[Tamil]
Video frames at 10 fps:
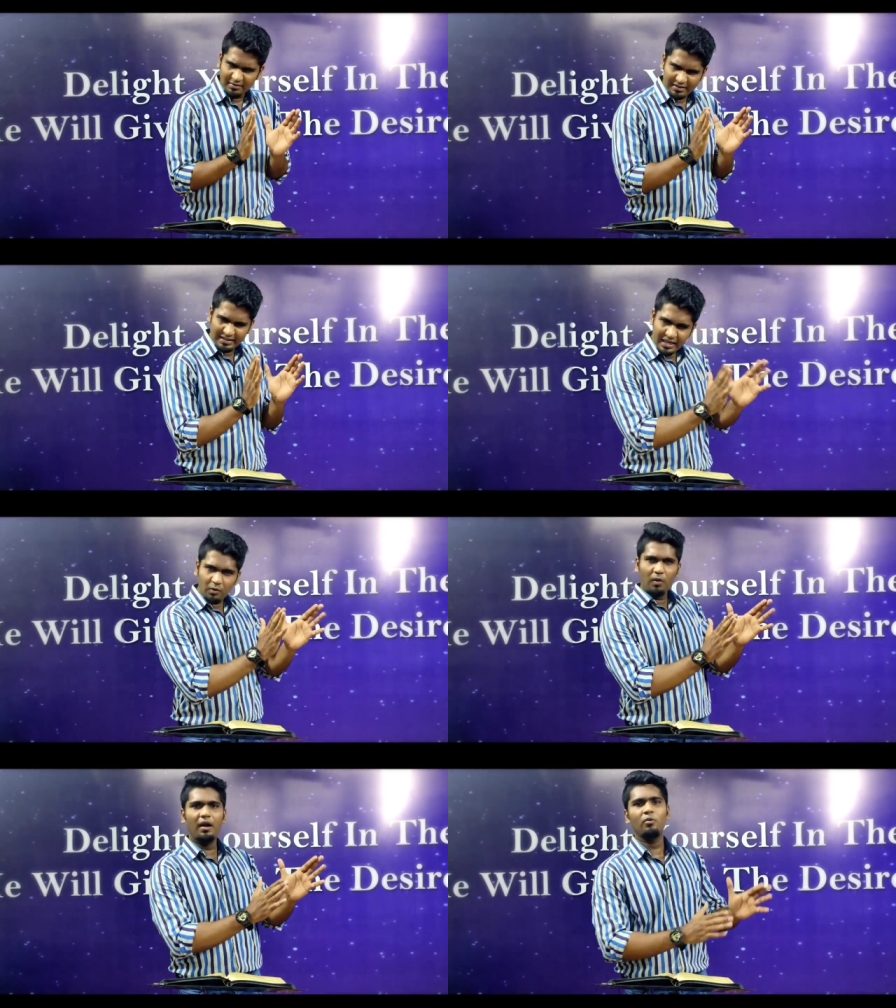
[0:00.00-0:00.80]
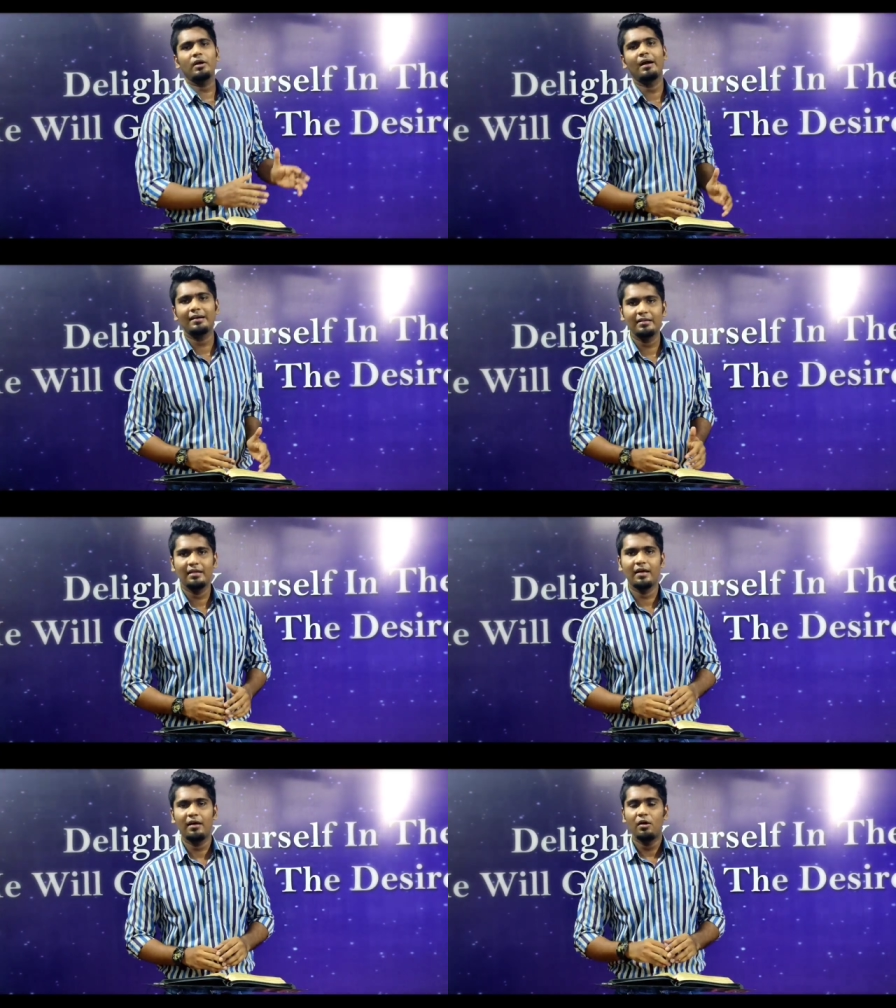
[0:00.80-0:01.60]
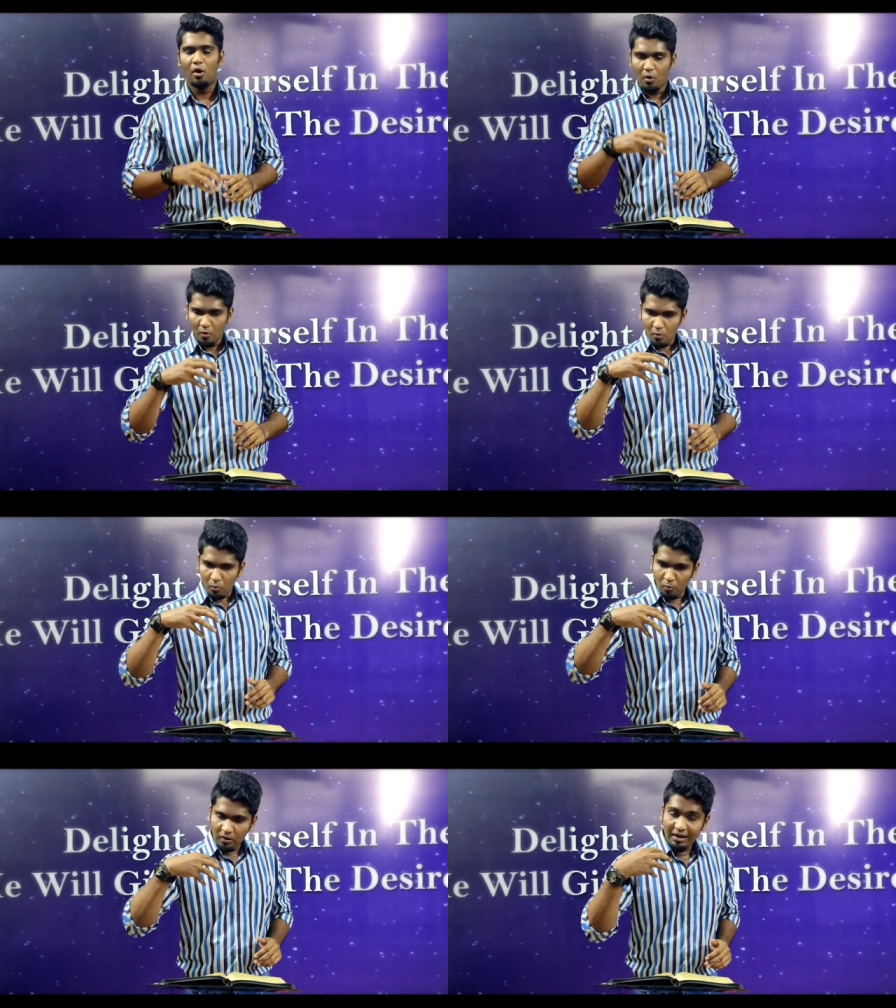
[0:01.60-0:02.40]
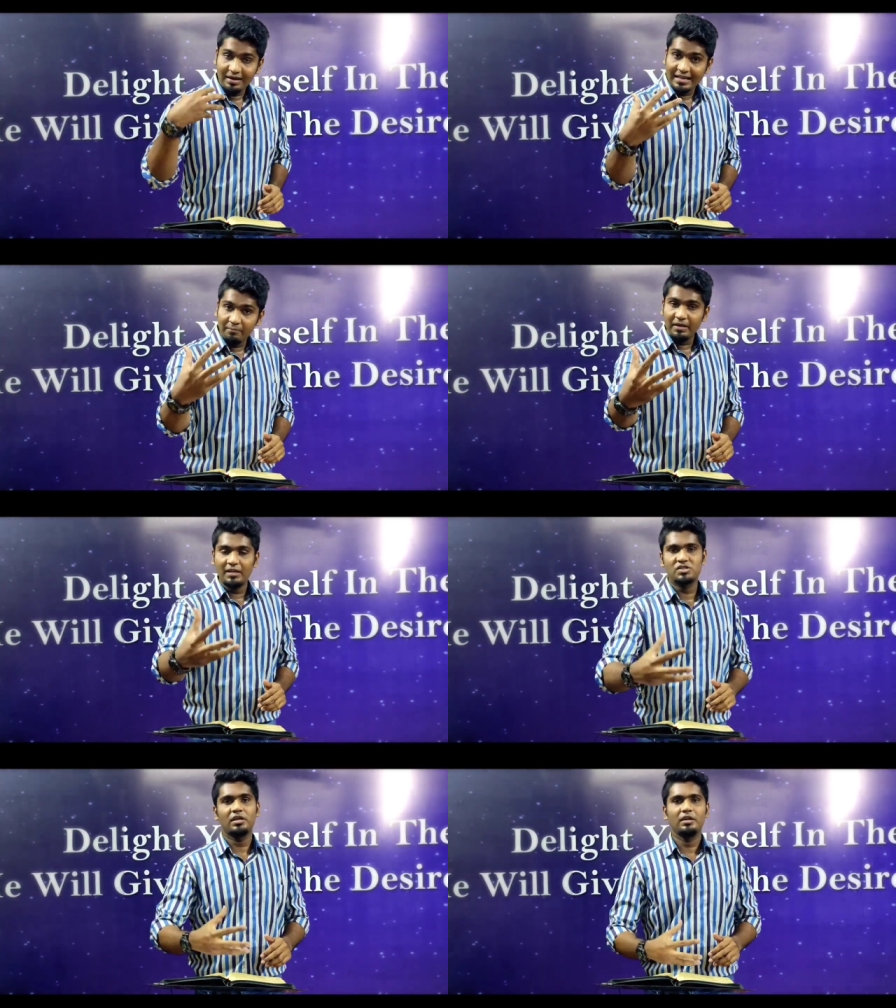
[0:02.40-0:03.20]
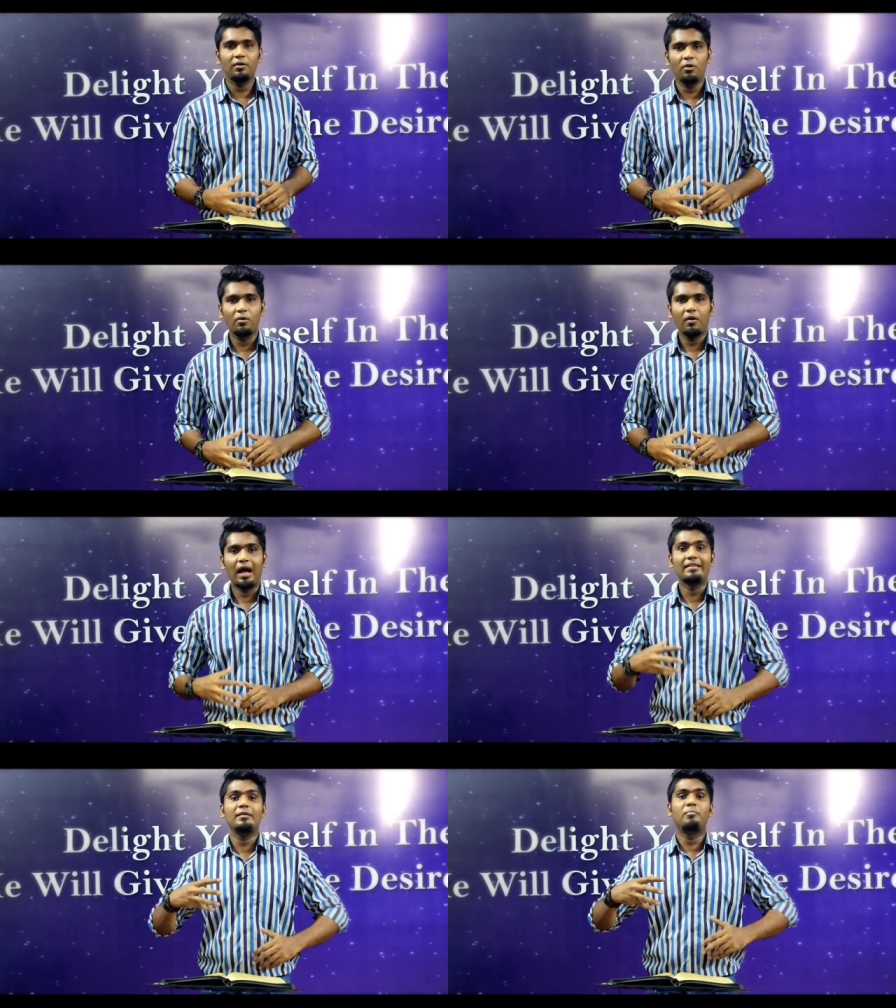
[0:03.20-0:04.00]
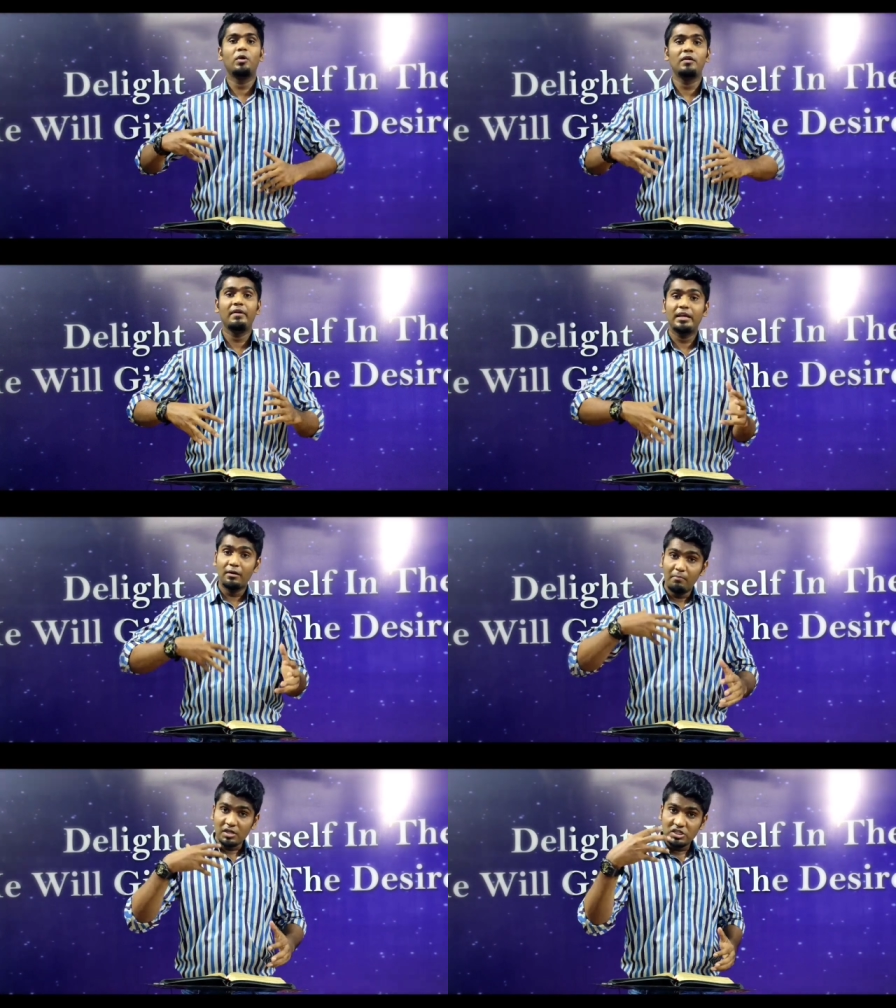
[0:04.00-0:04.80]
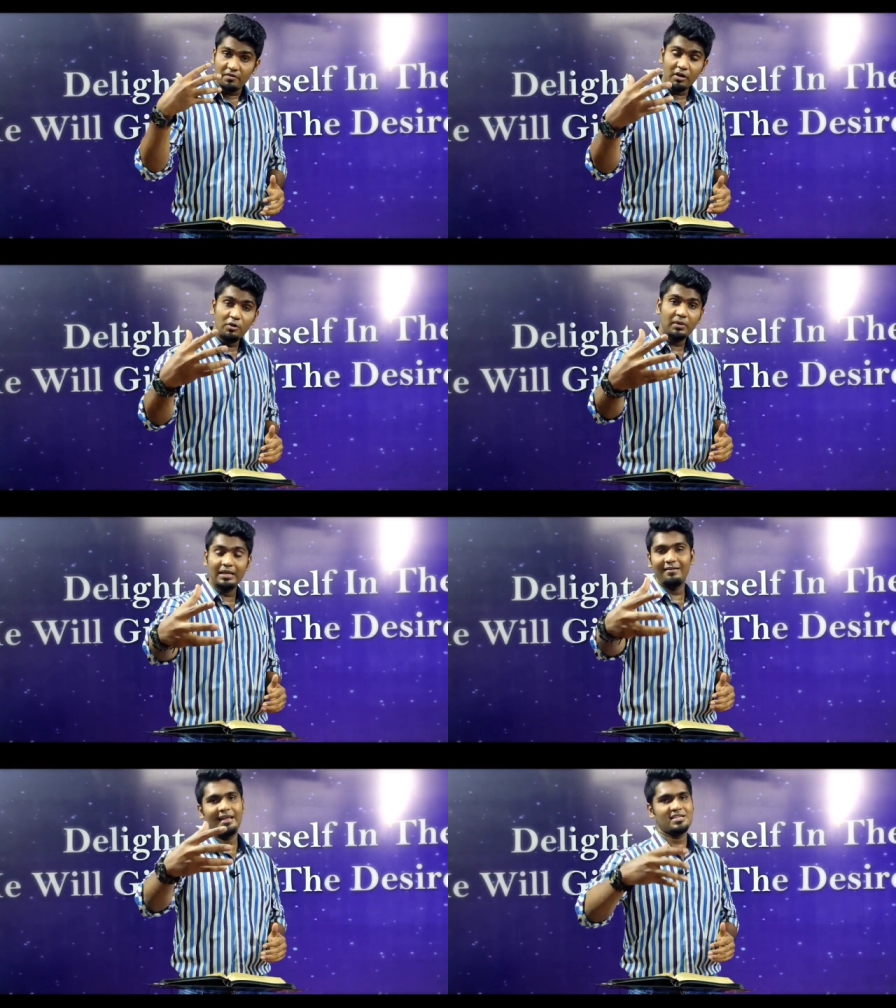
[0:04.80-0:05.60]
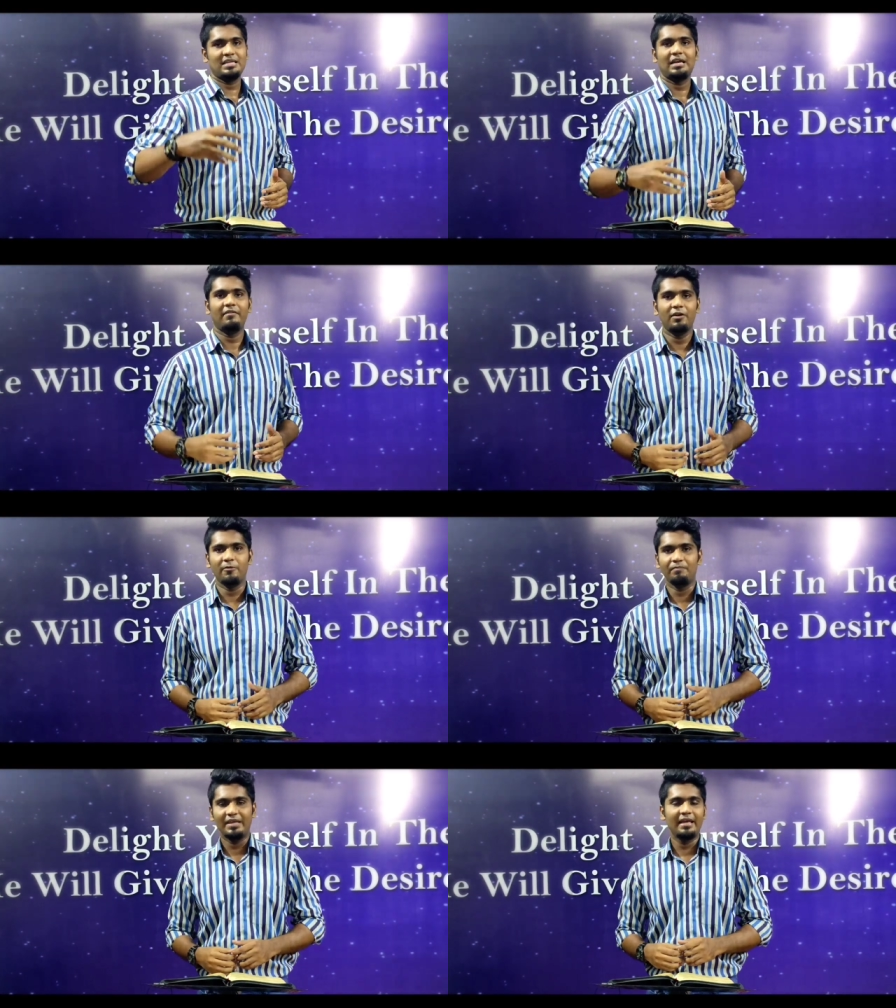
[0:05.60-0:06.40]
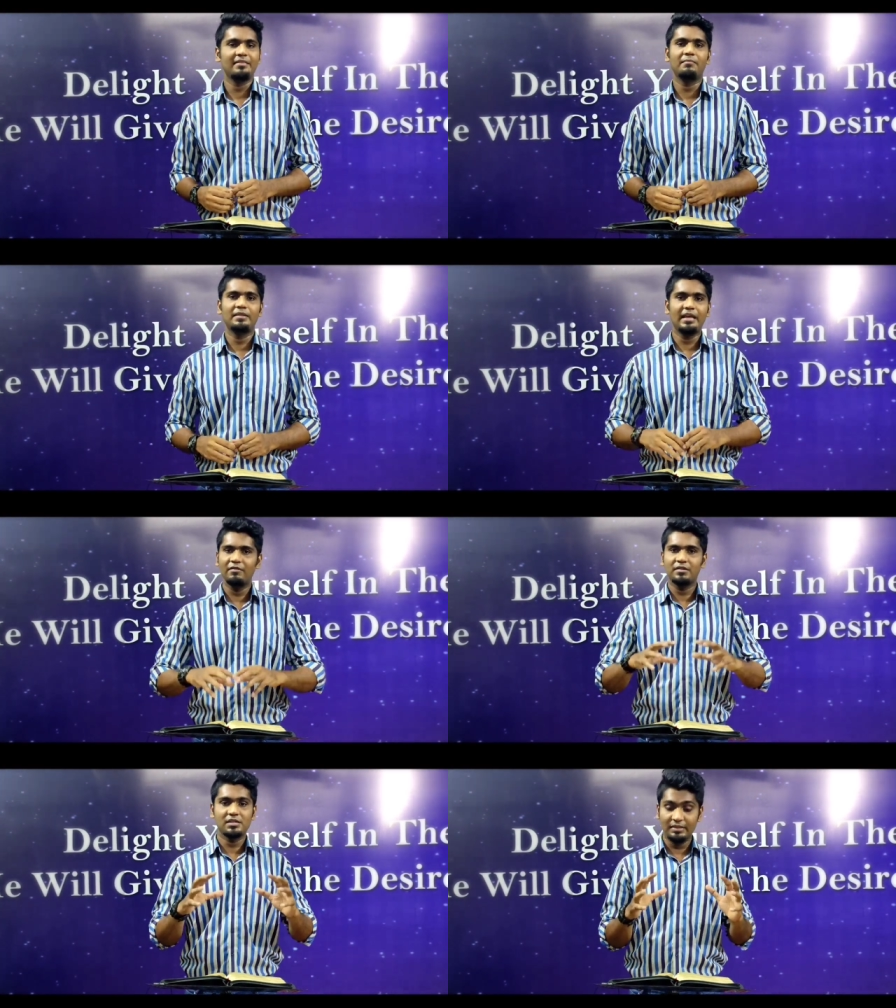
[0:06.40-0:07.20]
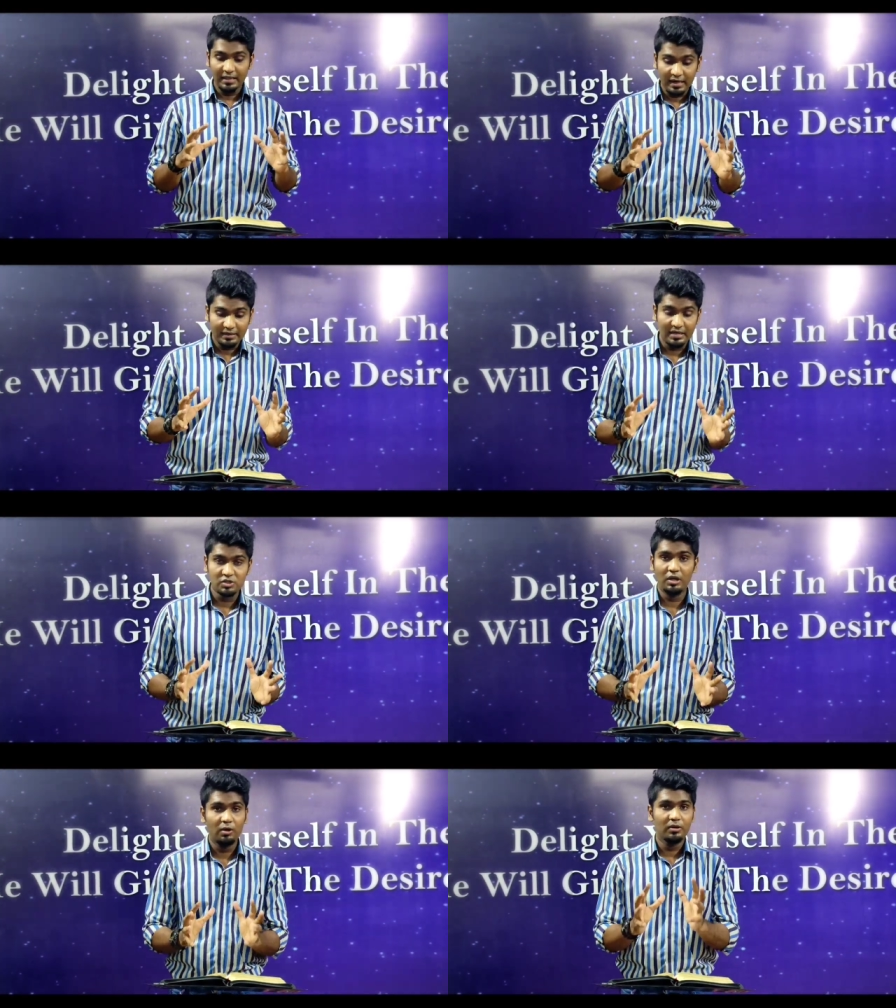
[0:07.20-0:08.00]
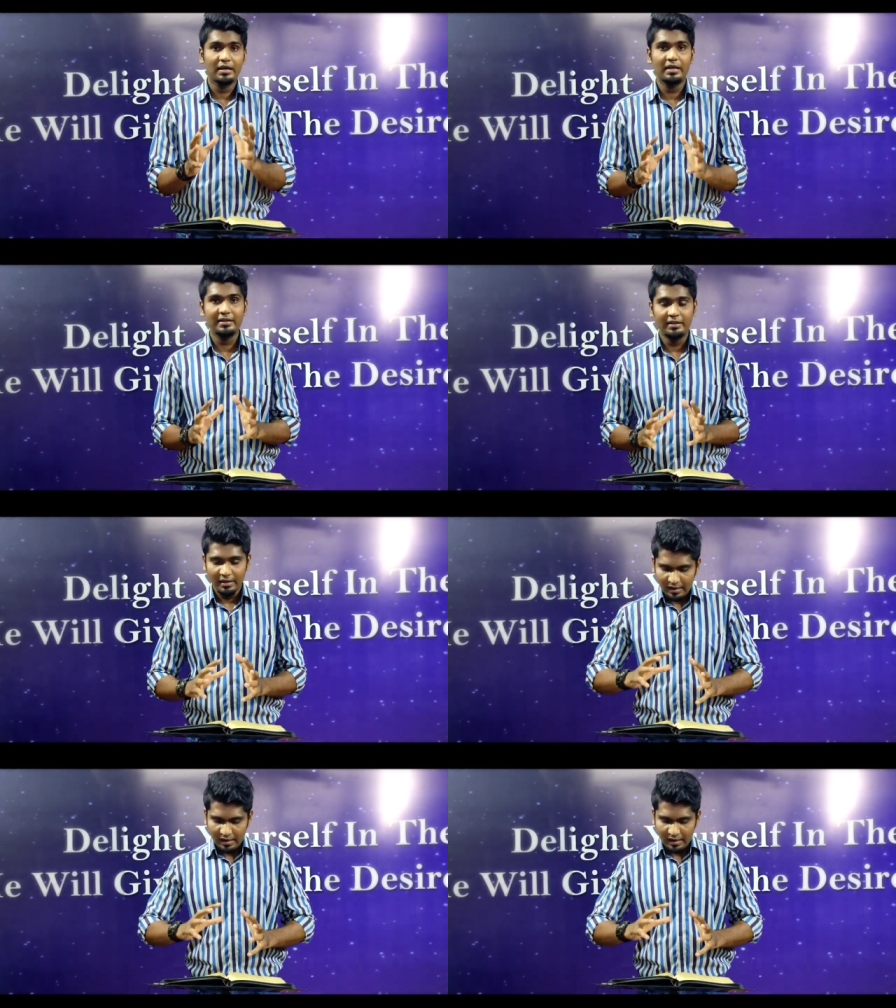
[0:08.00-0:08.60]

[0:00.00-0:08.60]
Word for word: அதுக்கு ஈக்குவலான ஒரு கட்டளை தான் உங்களை நீங்கள் எப்படி நேசிக்கிறீங்களோ அதை போலவே நீங்கள் மற்றவர்களையும் நீங்கள் நேசிக்க வேண்டும் ஏன் தெரியுமா தேவன் இந்த இந்த கட்டளை சொல்லிக் கொடுக்குறாரு